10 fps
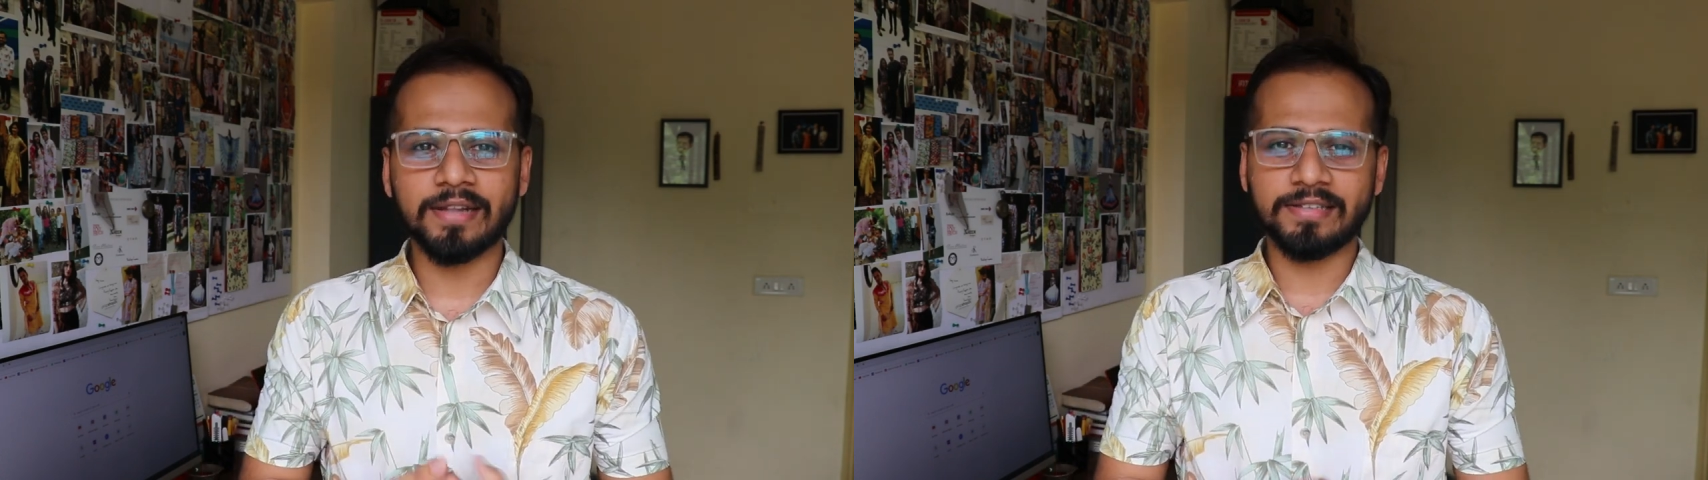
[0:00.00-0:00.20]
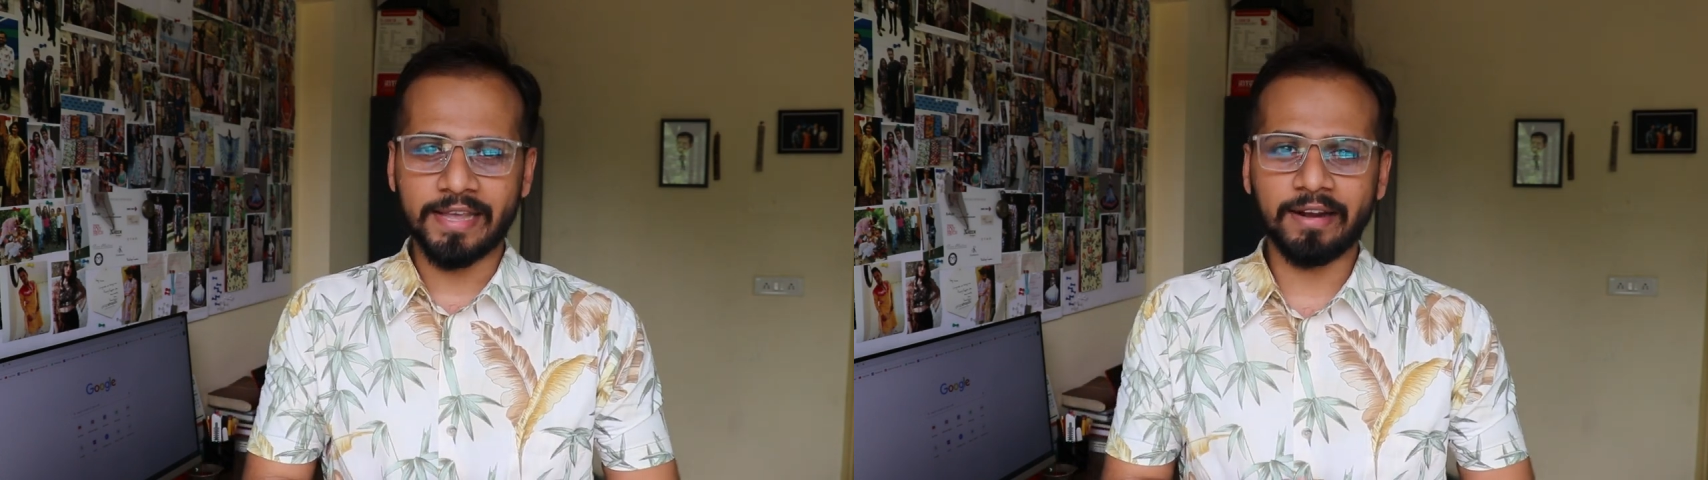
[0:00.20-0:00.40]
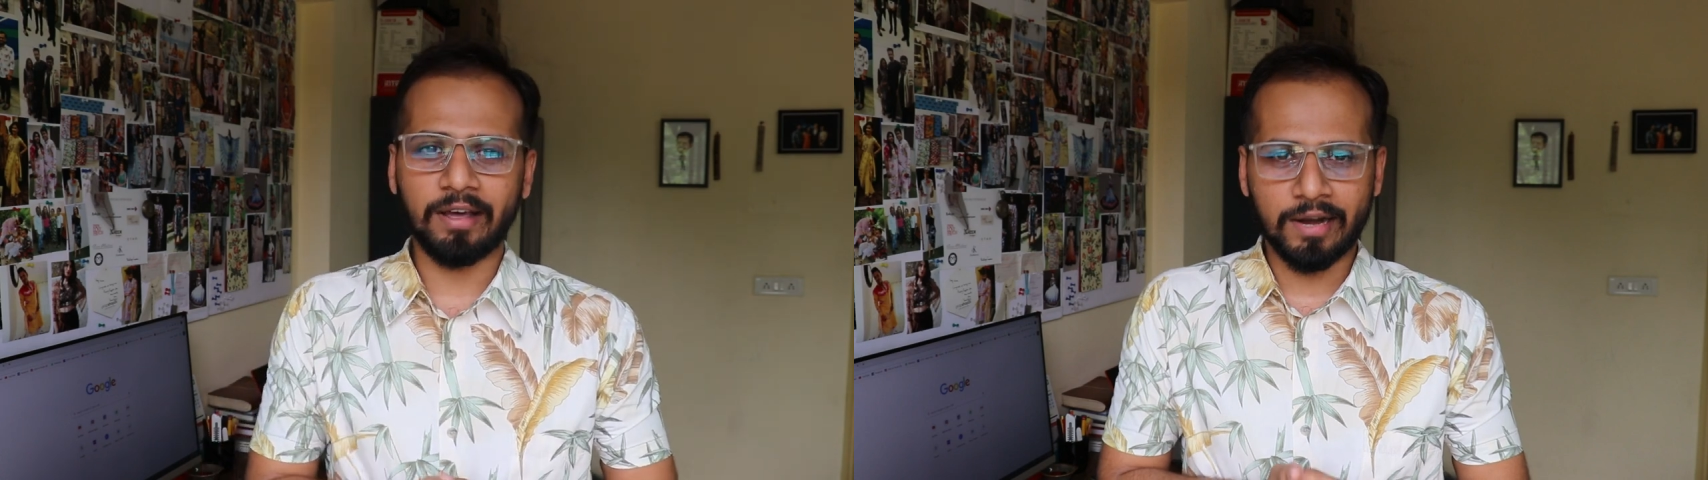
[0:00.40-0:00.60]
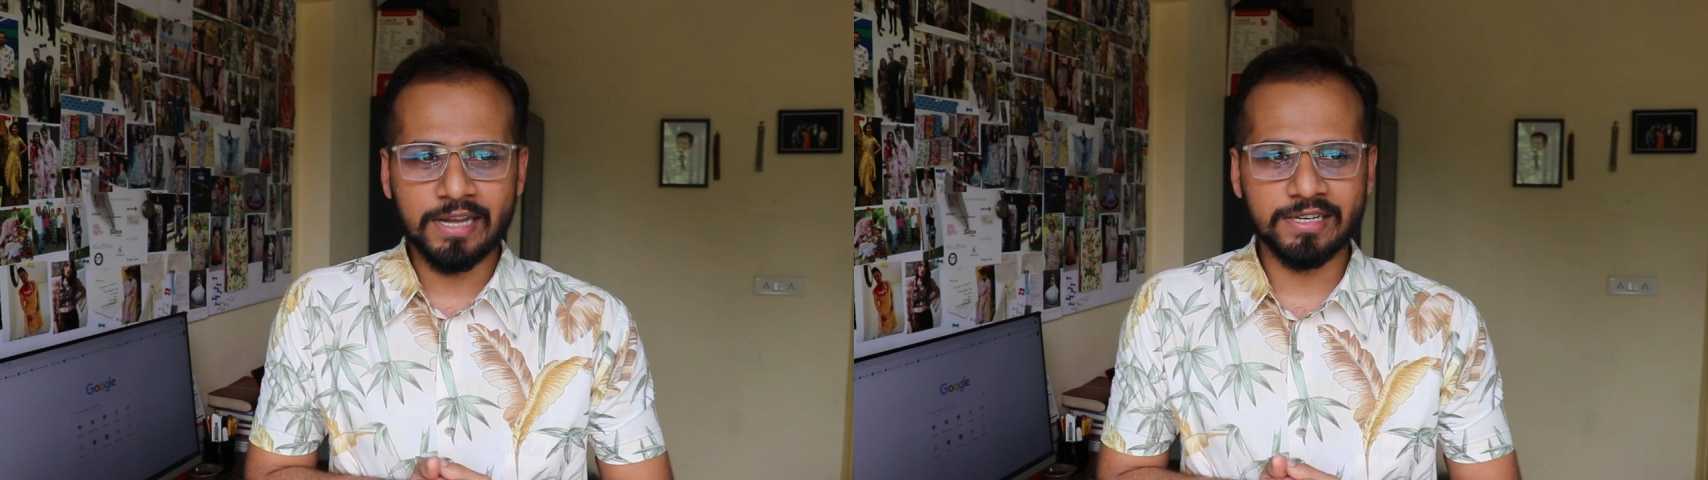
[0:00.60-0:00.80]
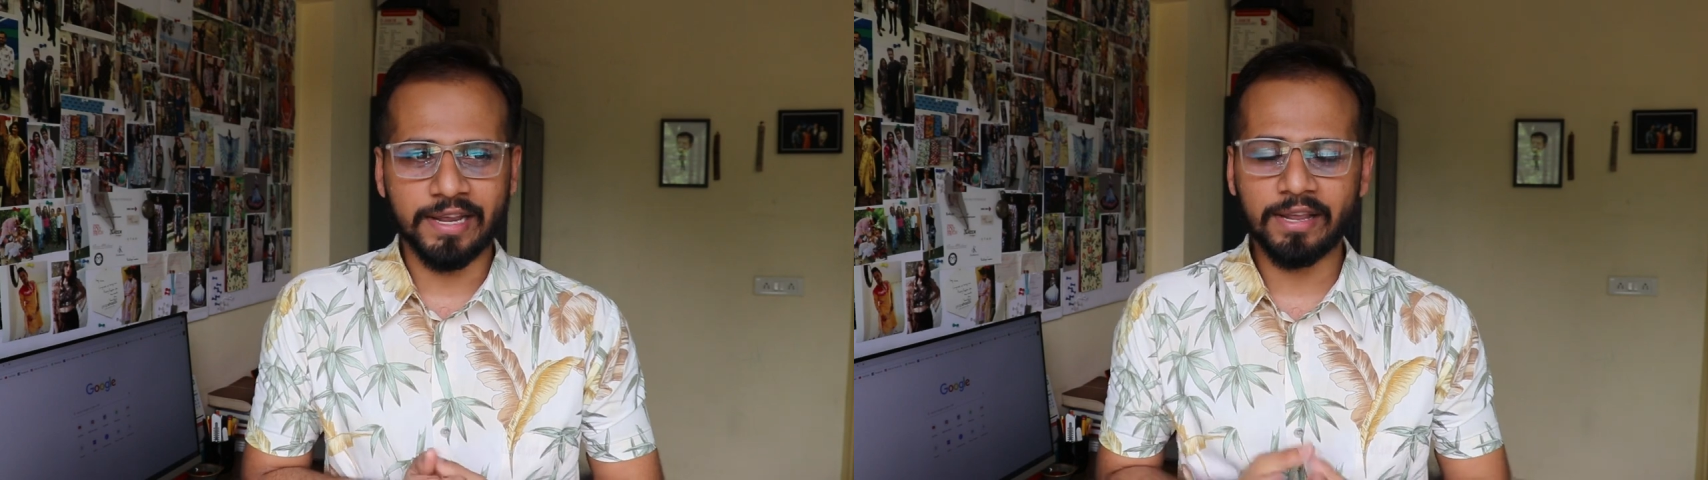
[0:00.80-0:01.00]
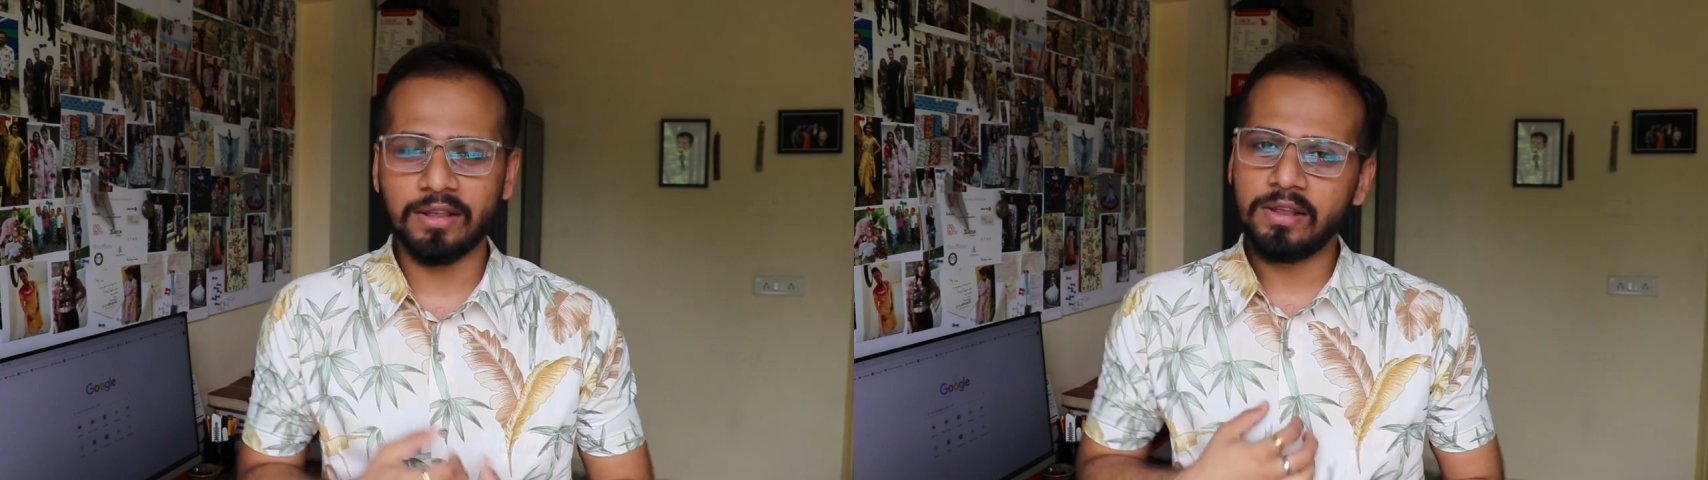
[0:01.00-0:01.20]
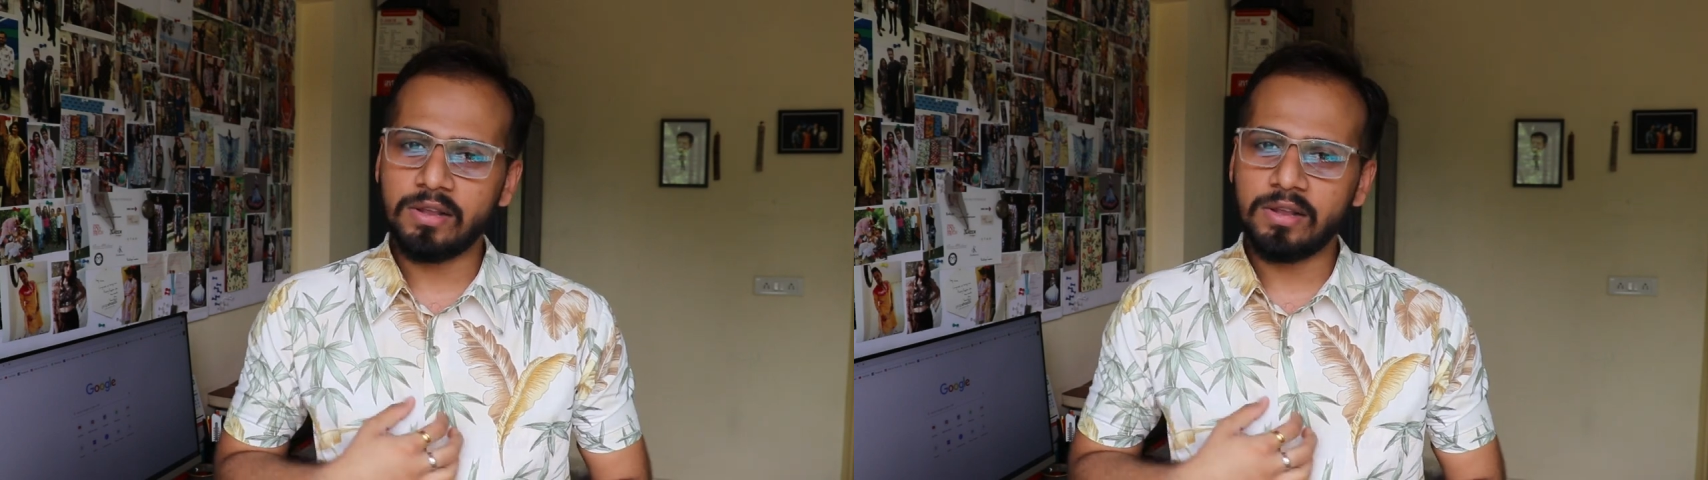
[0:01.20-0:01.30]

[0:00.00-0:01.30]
साथ शेयर करना चाहिए